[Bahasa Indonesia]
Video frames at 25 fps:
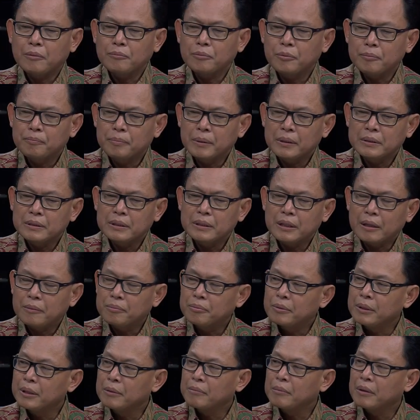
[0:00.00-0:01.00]
publik tidak
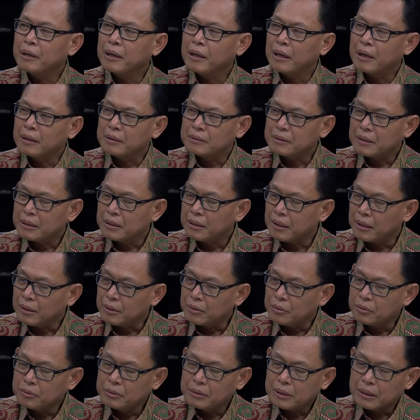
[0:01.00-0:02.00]
boleh
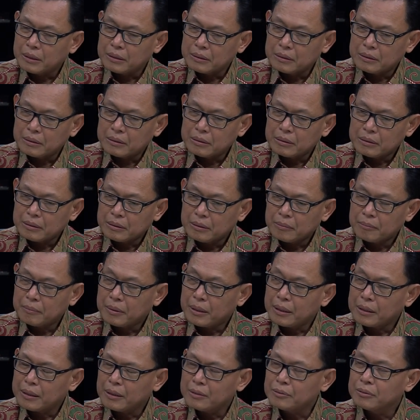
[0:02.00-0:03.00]
terganggu dan
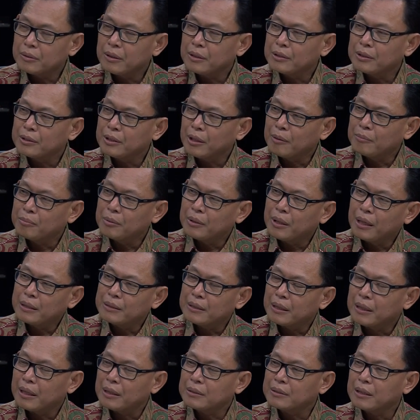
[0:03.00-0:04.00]
mereka juga tidak boleh
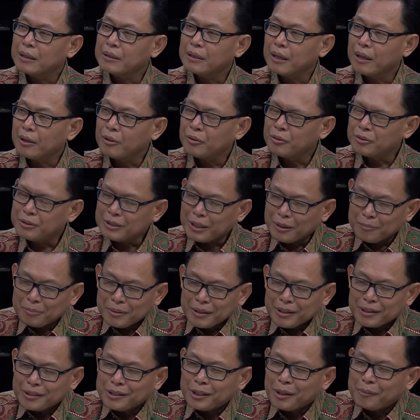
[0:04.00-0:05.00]
ada rasa takut,
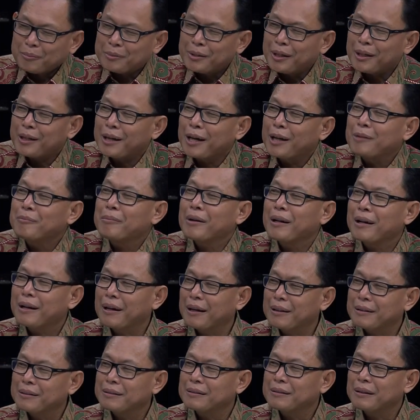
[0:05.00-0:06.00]
tapi kesiapsiagaan
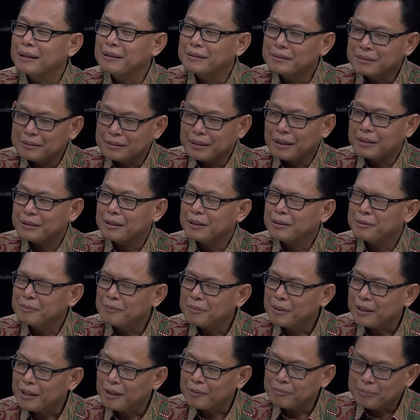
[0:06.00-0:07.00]
melekat. Dari senjata itu
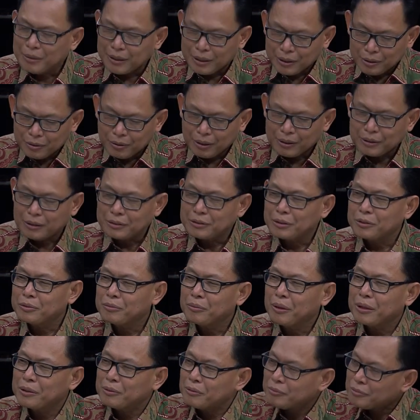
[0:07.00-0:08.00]
melekat. Begitu ada
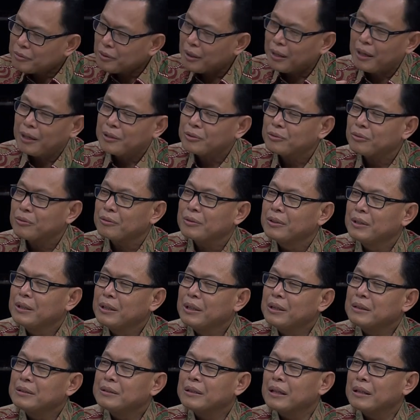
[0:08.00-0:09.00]
sesuatu sudah langsung
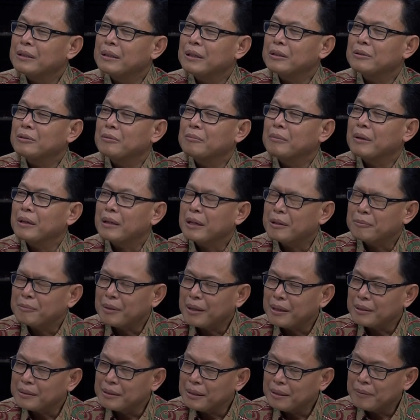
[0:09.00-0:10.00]
senjata itu melekat.
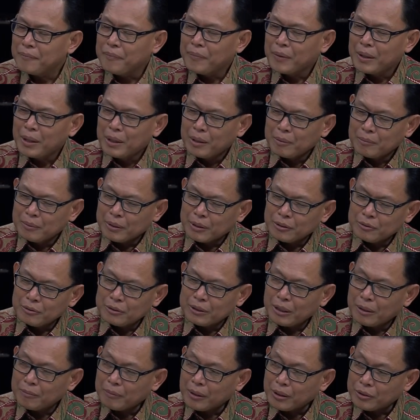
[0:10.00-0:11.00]
Makanya begitu
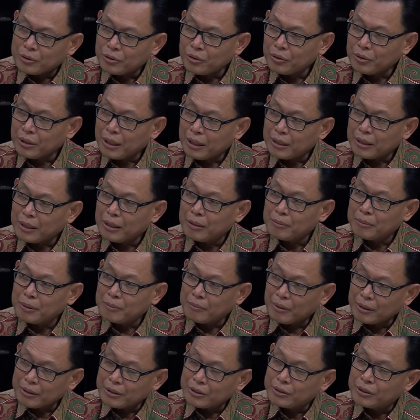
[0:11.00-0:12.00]
dia masuk karena
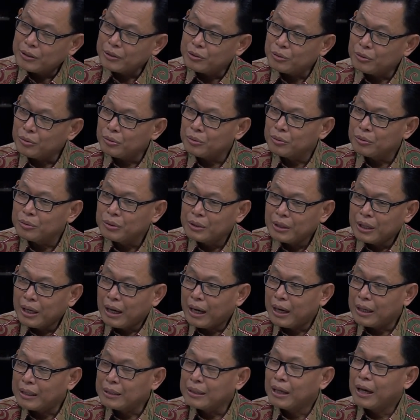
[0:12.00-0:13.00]
memang di situ
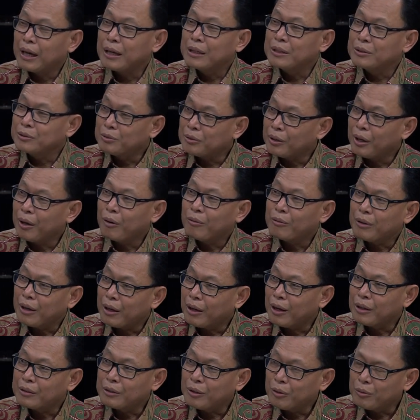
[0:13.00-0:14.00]
hari-hari juga orang
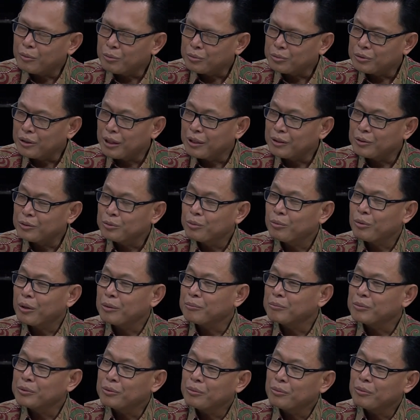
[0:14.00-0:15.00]
ada urusan surat
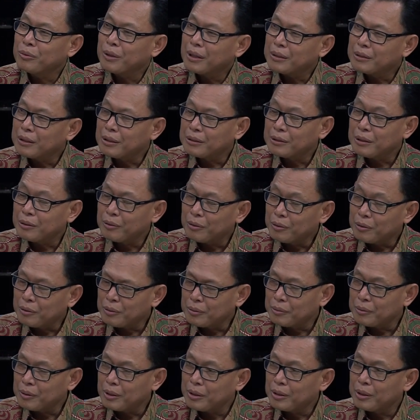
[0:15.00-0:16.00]
menyurat, ada
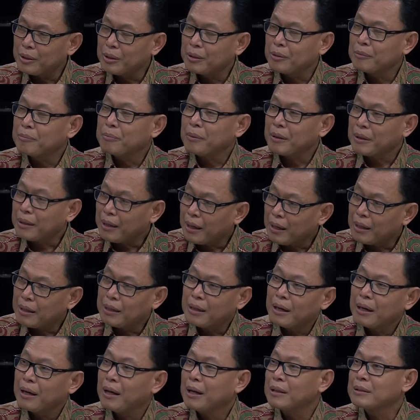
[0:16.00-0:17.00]
e,
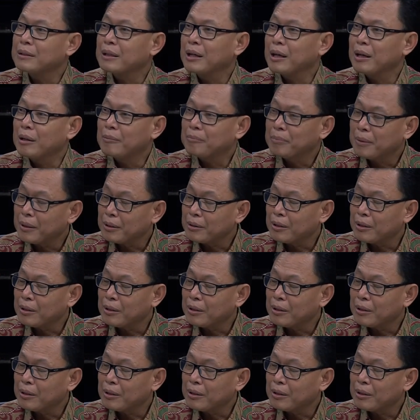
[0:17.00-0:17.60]
perkara, ada apa